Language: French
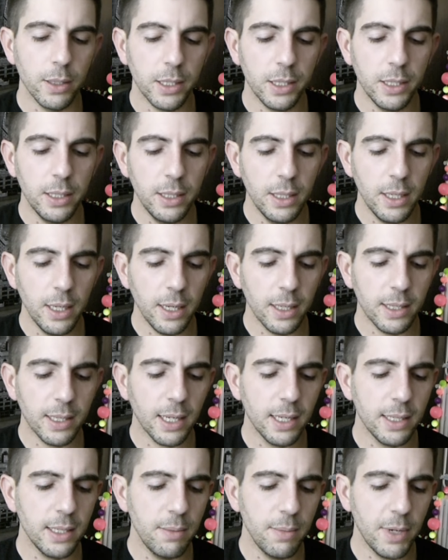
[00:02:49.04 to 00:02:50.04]
qui est
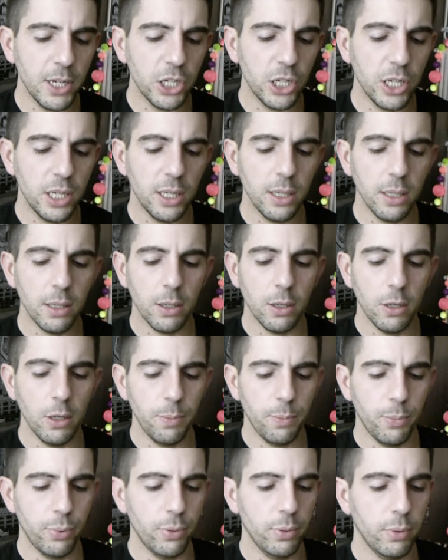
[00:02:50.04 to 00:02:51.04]
très imagé.
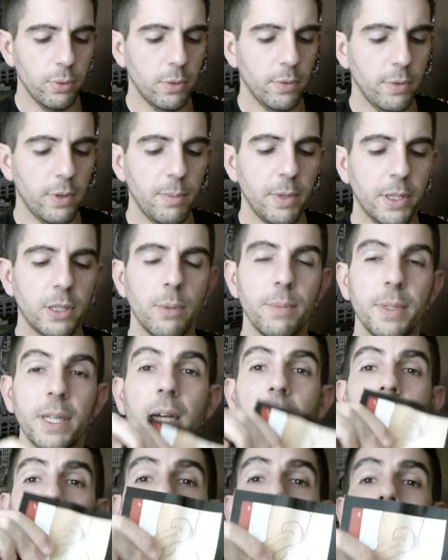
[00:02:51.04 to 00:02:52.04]
Hop, on va le mettre comme
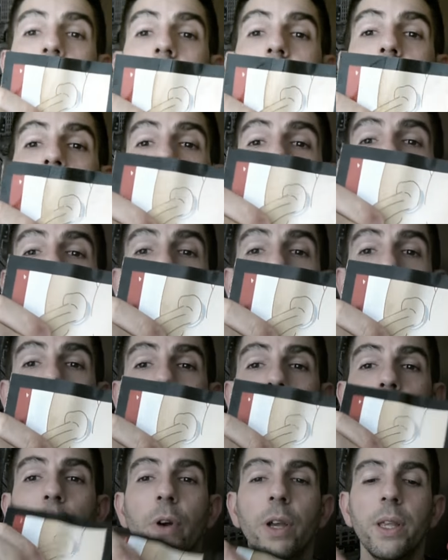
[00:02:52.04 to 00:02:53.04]
ça. En fait,
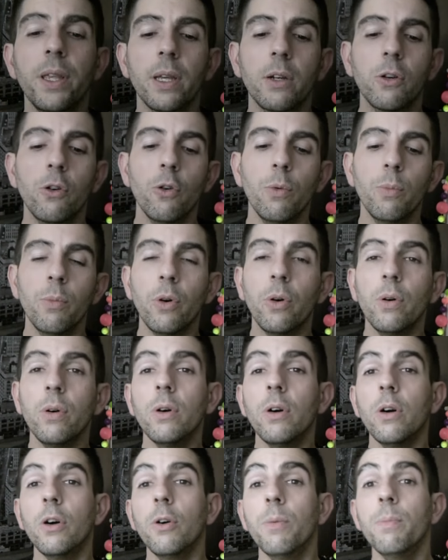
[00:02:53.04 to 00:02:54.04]
vous voyez comment
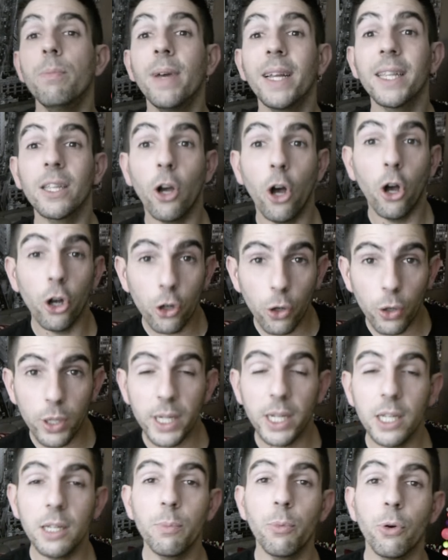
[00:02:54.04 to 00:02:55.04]
euh, mettre un
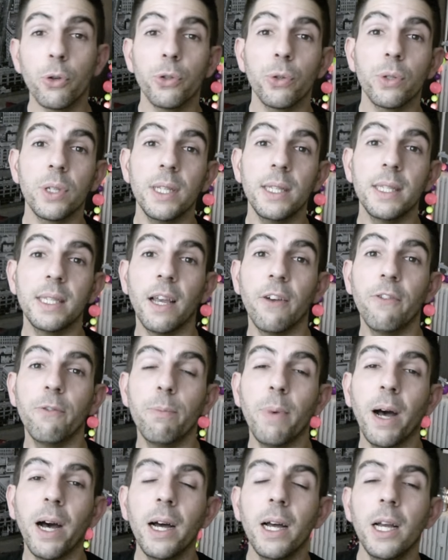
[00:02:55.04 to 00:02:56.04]
cockring. pour ceux qui ne savent
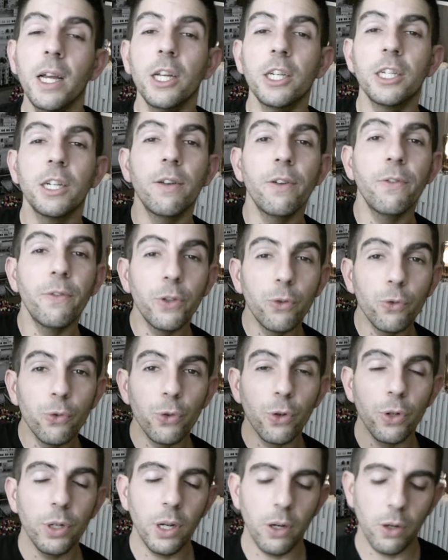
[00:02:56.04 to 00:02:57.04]
pas. J'avais fait
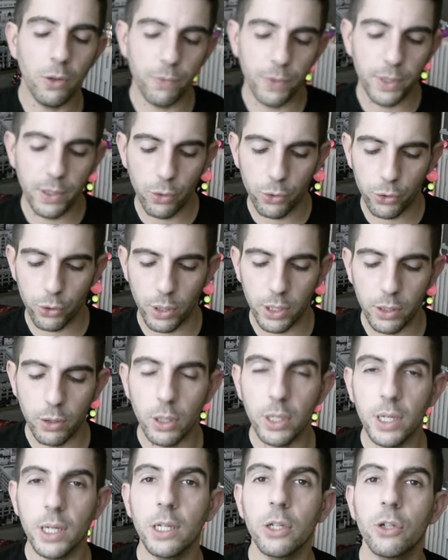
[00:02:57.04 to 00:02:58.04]
toujours une grande vidéo sur les
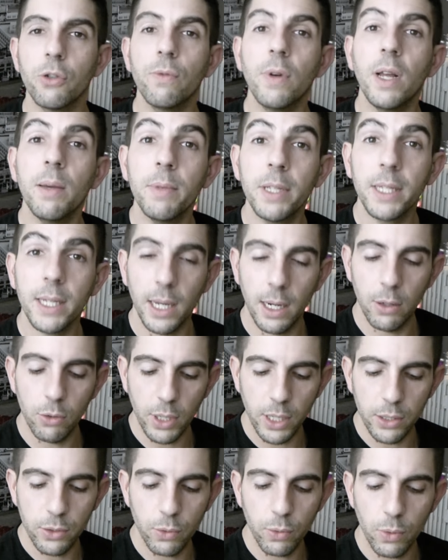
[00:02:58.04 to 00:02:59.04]
cockrings. je vous la mettrai à
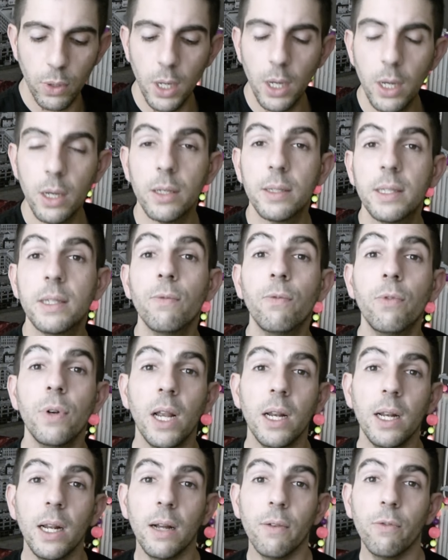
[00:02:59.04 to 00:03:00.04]
l'occasion si vous
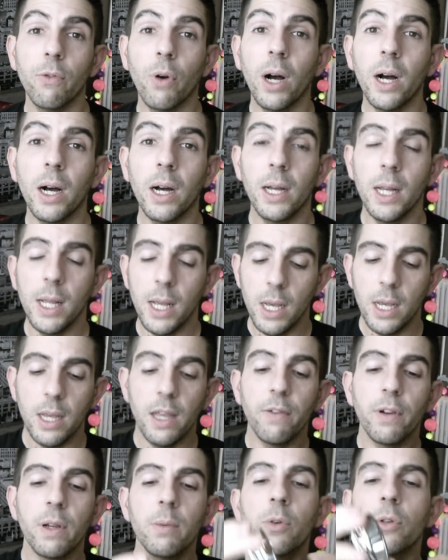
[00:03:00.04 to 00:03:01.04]
voulez aller la voir.
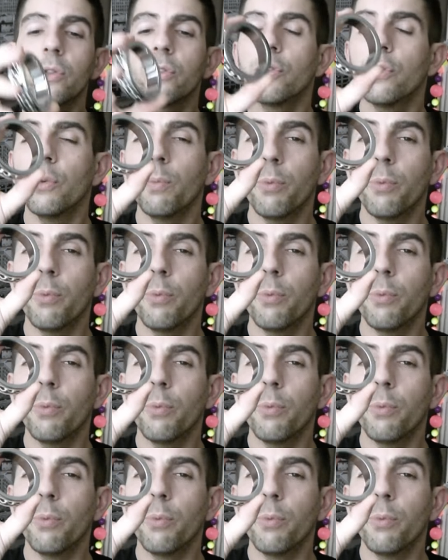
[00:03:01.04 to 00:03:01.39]
Et vraiment, ce